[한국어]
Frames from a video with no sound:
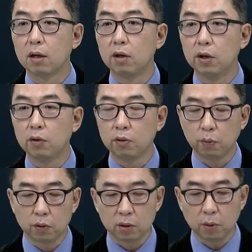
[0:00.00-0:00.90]
그 이유는
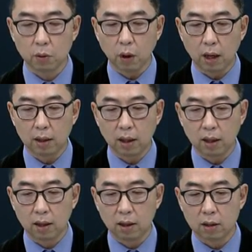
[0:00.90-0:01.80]
보시면 요
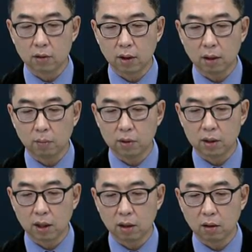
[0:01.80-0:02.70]
안에 예전에 한번
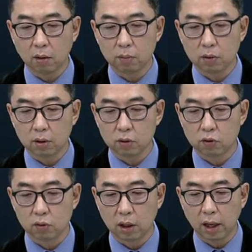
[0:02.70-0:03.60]
시세를 엄청 줄
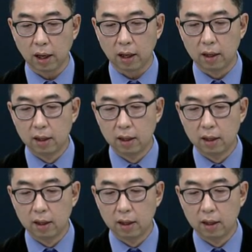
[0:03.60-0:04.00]
때